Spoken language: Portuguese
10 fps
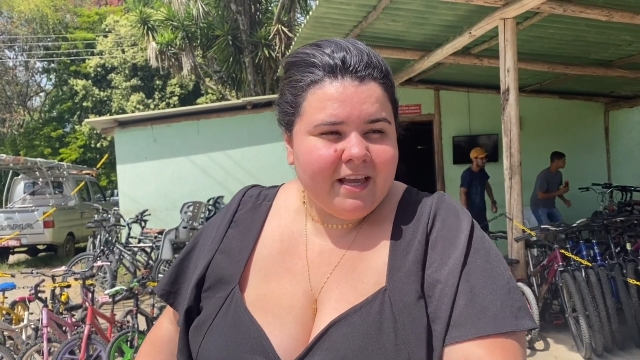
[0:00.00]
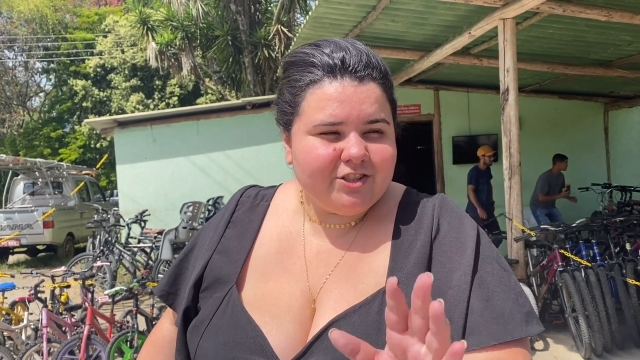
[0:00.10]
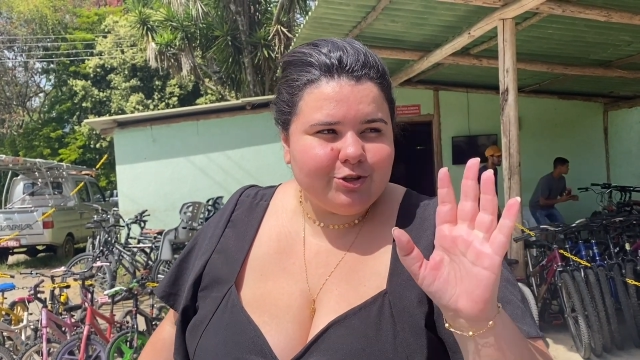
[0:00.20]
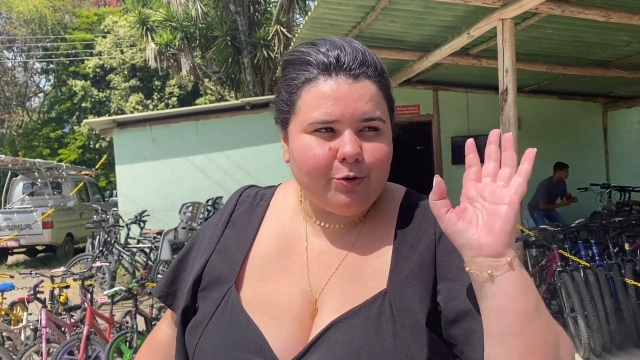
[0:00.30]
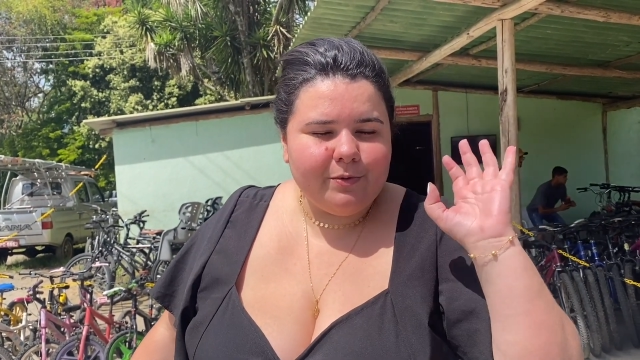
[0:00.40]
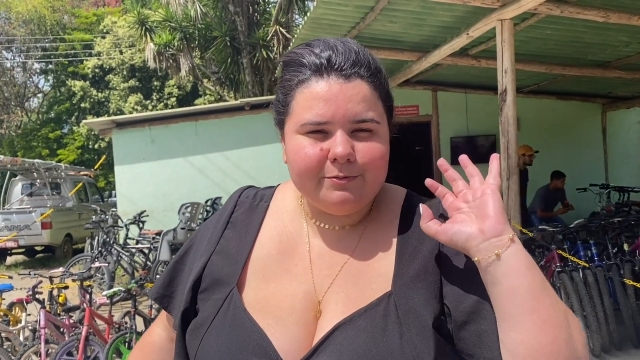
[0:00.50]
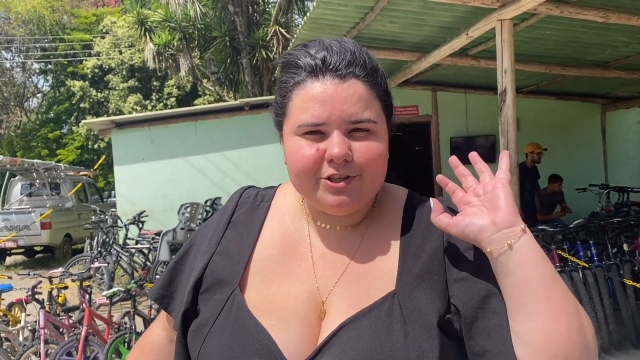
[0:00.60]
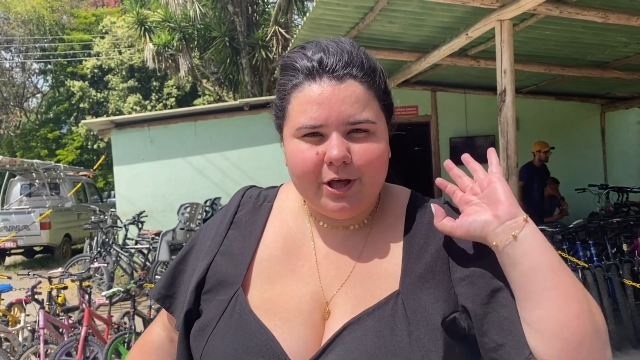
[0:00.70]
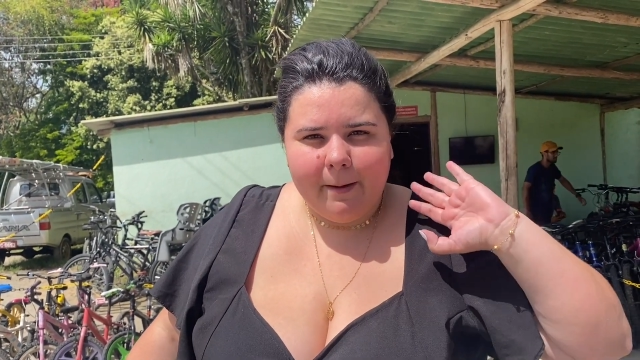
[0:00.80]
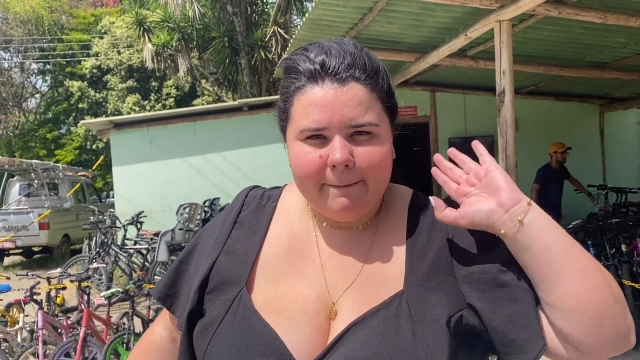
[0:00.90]
Descobrimos que
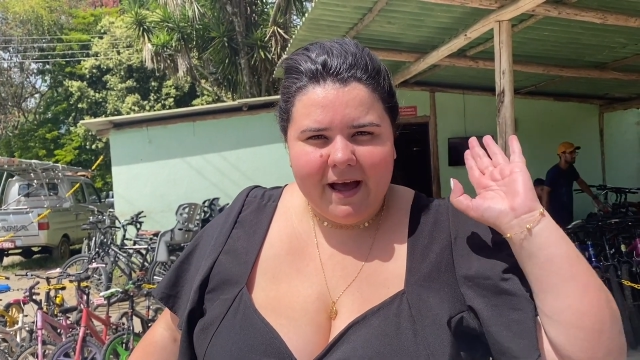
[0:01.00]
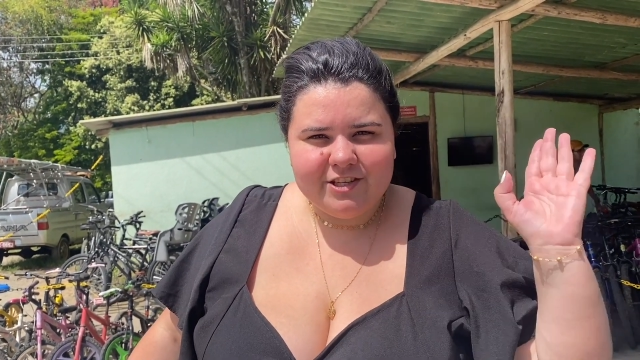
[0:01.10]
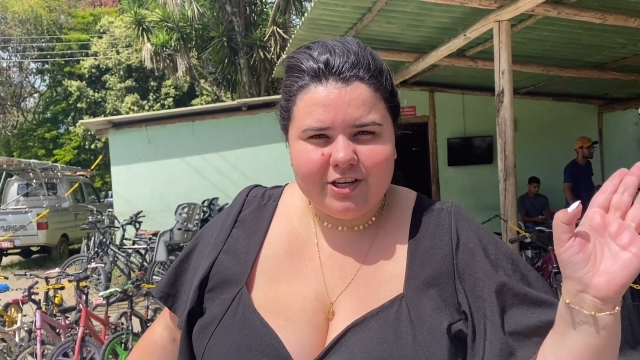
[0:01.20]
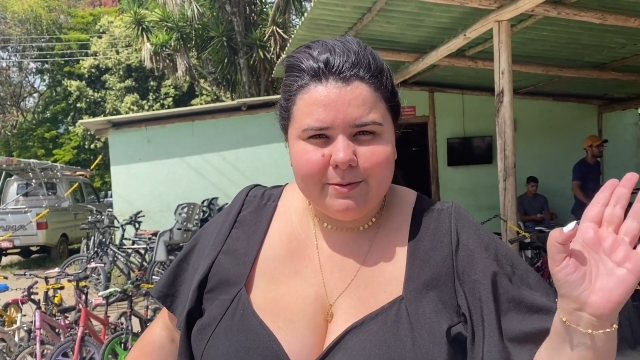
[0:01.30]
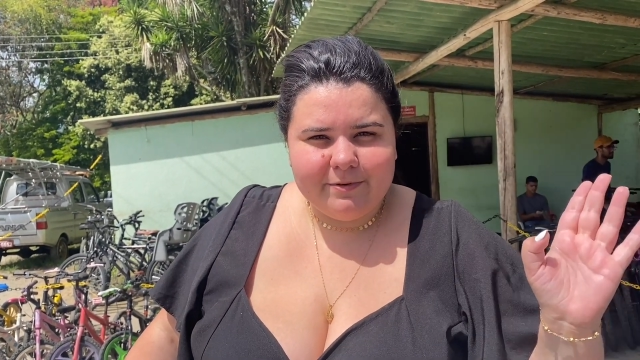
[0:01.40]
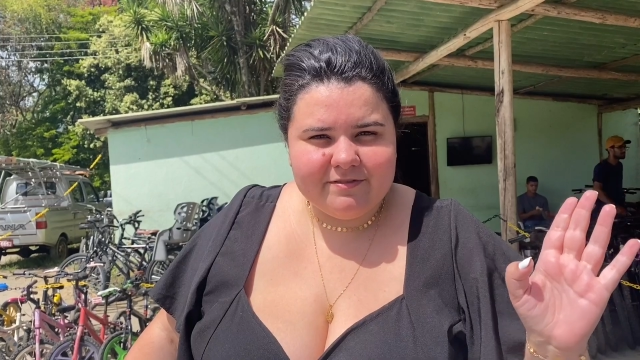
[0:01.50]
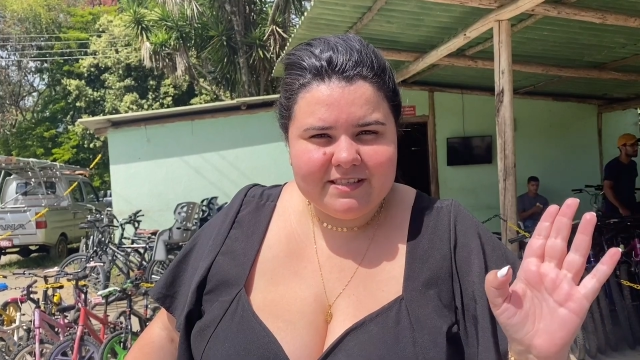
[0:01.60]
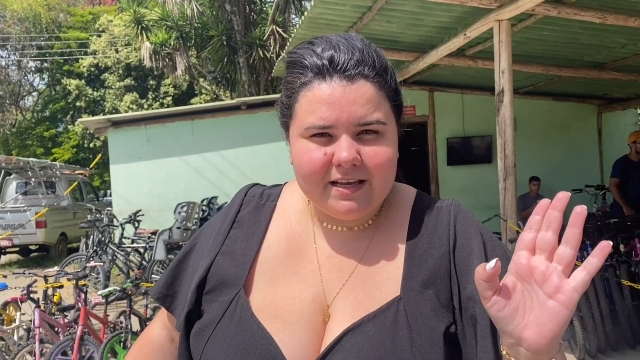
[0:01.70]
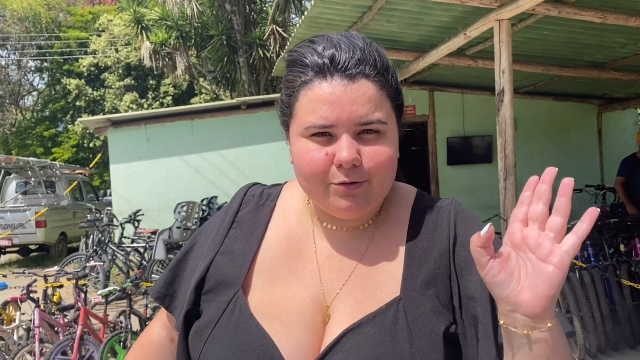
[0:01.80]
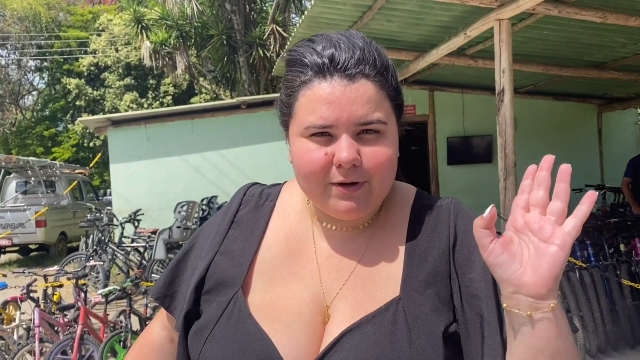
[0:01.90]
tem uma parte aqui para
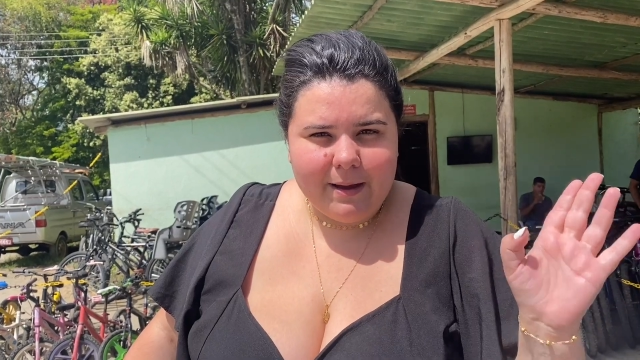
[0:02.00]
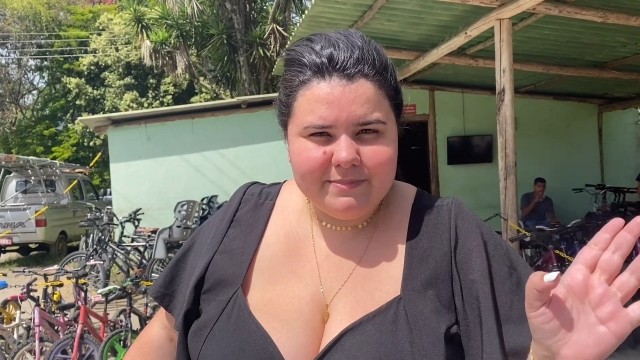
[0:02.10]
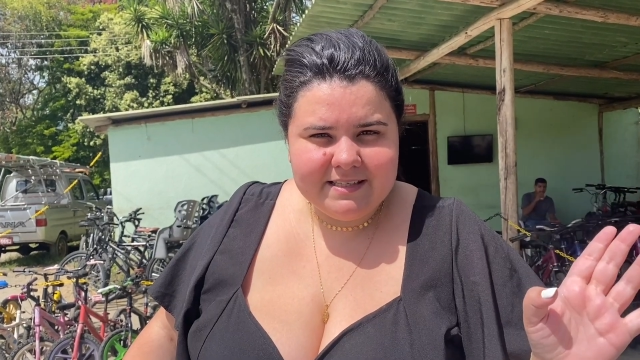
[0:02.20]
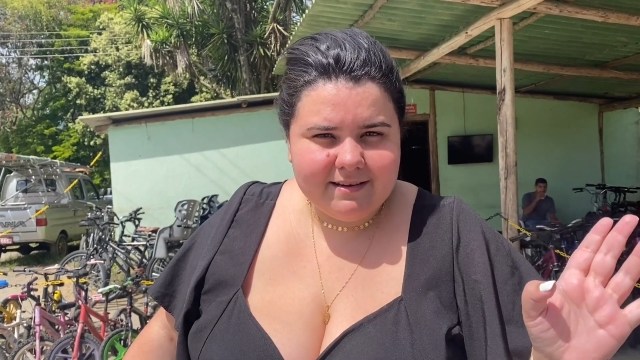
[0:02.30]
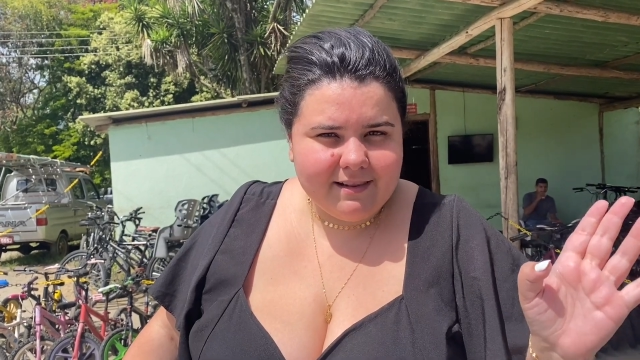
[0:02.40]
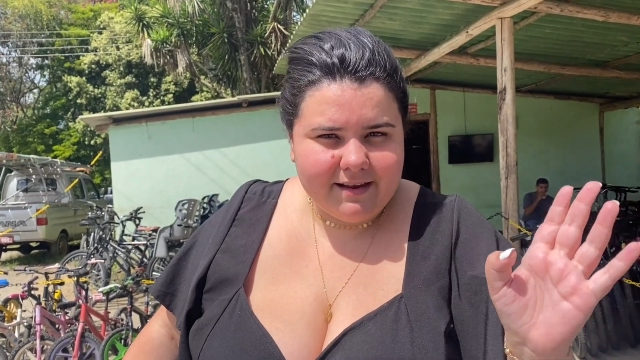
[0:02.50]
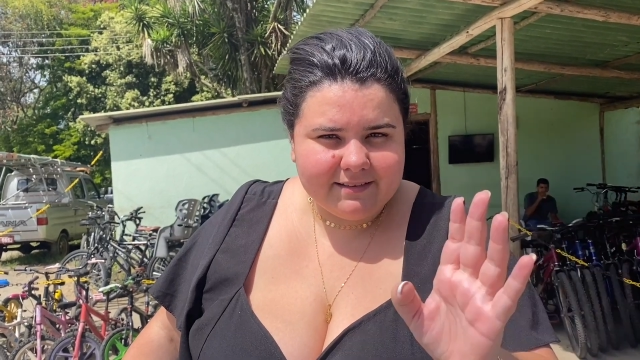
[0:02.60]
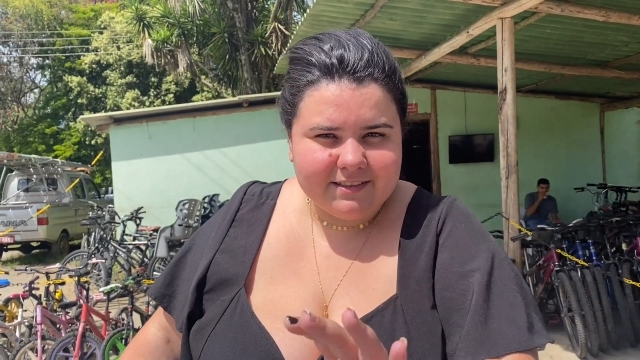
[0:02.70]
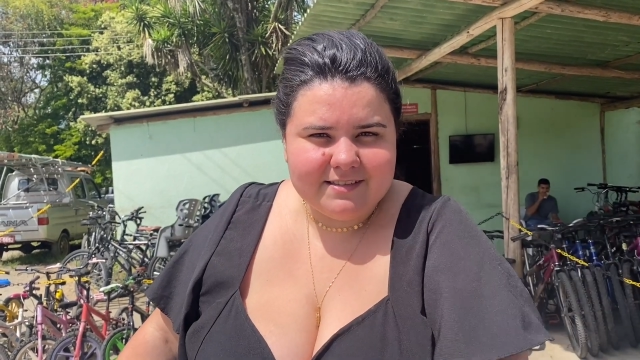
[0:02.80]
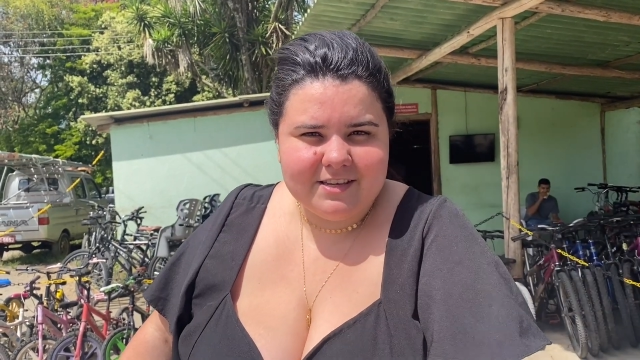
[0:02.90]
você alugar bicicletas.